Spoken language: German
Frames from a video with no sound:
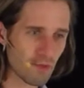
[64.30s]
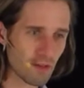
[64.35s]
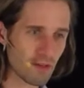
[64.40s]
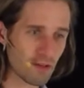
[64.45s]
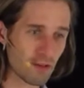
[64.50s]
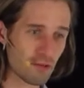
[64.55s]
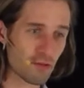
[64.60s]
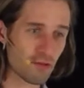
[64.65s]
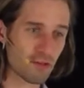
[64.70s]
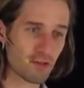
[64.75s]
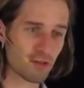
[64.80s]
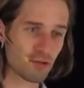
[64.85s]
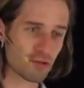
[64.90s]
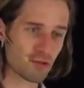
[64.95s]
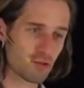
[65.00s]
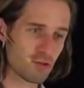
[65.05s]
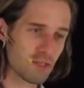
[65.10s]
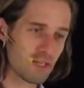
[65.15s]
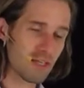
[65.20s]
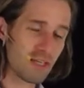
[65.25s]
natürlich auch
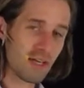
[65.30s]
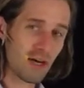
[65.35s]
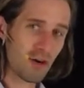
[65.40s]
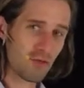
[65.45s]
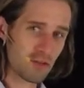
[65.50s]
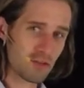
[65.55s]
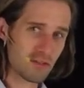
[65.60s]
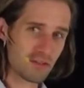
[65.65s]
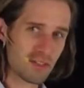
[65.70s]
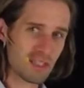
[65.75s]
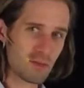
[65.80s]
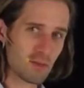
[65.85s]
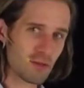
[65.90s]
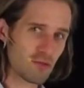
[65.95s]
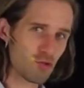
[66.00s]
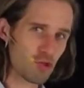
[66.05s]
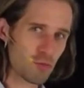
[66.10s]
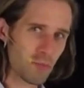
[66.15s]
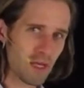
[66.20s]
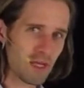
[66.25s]
schon auf dieses Thema
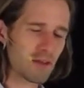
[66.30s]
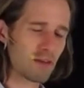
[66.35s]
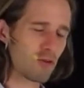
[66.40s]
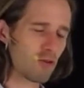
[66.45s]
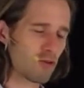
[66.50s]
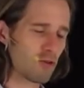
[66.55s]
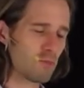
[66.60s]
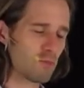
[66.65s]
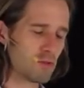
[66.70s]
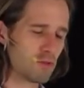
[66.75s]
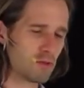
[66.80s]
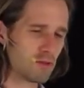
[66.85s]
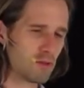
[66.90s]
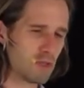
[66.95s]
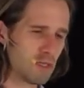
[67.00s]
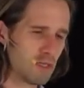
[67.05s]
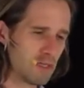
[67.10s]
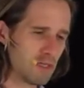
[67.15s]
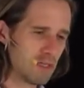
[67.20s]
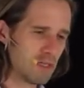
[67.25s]
zu sprechen gekommen bin.
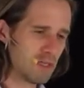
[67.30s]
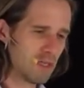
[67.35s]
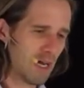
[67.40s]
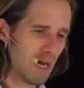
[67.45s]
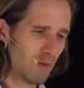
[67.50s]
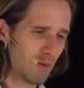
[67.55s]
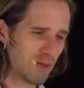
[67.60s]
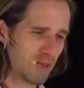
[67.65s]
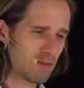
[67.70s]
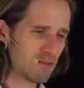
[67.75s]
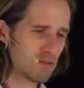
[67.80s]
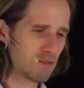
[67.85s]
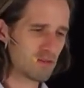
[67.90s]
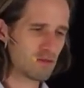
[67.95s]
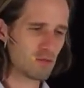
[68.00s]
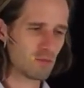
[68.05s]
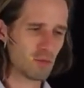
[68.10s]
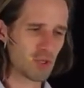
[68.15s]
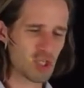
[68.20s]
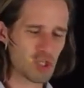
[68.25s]
Aber das hier
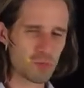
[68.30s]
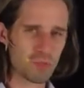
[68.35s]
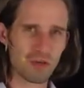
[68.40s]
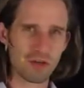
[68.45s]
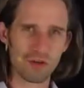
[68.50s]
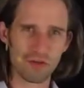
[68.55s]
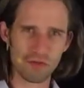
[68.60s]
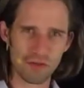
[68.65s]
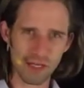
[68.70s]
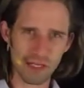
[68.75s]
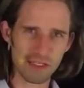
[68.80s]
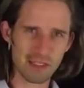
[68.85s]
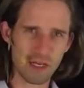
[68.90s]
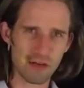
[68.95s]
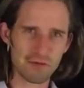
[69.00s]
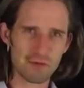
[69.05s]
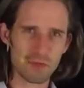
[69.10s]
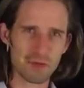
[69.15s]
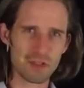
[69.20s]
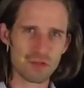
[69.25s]
zum Beispiel auf
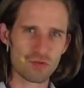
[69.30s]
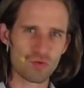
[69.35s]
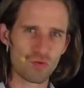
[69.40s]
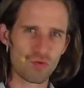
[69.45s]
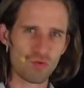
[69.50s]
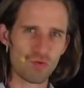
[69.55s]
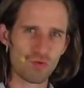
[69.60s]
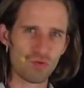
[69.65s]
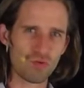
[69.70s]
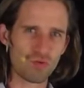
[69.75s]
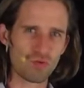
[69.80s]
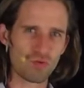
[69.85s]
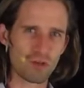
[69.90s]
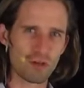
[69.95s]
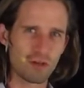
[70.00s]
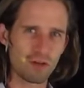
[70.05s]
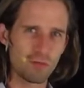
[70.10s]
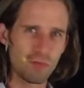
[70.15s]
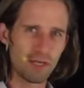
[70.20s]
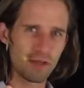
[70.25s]
Geldaffirmation oder
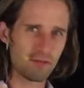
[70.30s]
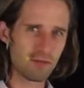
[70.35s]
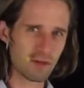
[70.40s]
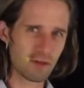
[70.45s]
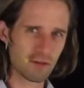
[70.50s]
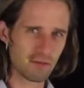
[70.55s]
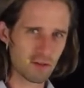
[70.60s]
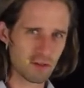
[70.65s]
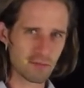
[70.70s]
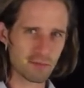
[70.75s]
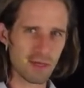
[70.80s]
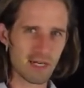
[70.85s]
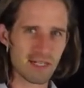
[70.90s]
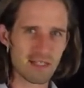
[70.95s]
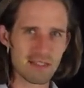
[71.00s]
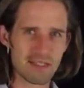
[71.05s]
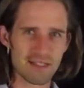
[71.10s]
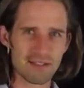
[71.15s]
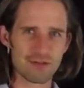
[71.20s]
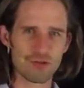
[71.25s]
auch meinetwegen auf das
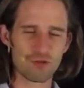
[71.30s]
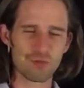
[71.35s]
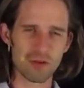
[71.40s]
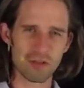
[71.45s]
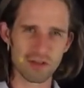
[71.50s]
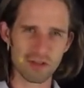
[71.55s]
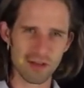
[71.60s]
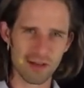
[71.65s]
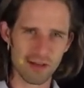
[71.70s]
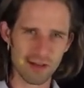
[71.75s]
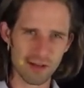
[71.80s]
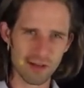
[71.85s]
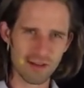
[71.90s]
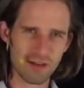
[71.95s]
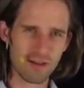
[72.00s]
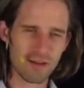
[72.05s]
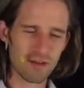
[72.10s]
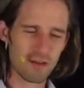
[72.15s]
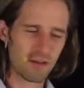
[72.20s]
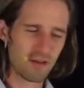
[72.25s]
Mindset zu übertragen,
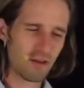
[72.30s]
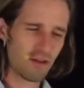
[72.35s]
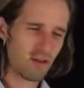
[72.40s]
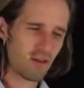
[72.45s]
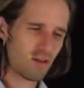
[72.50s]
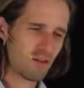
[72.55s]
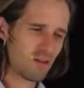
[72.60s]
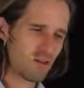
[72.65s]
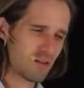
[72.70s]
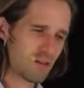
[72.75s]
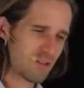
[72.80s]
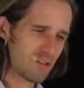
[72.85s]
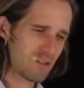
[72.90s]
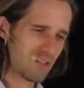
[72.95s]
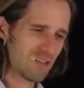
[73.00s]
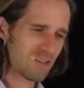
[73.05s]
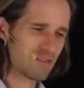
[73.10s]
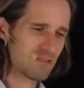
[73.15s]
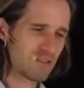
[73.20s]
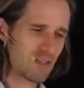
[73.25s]

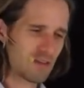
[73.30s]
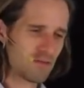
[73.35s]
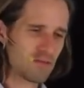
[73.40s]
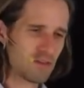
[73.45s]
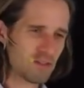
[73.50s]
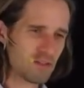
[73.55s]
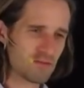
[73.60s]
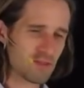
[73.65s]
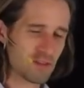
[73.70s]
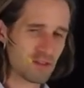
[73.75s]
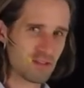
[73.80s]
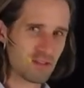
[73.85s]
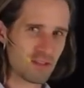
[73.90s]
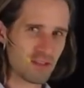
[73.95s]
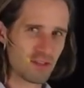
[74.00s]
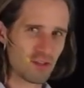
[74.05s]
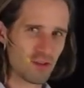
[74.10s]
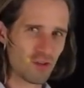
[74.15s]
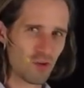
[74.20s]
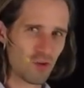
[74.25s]
das ist etwas, was
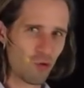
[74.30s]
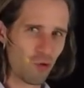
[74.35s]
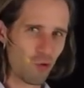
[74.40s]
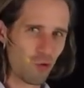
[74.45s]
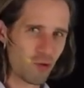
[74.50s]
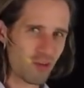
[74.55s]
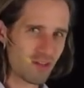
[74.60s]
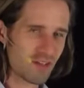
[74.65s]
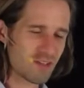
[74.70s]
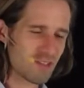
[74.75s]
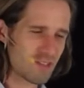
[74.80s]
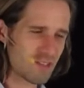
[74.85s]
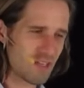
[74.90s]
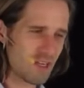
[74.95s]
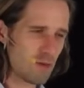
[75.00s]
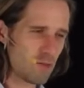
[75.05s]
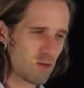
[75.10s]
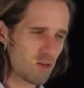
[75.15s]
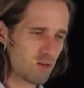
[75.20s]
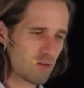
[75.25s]
ich euch
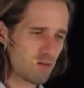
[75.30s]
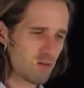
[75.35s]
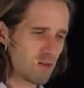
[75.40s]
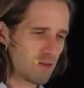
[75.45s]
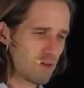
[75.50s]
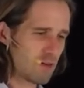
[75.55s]
selber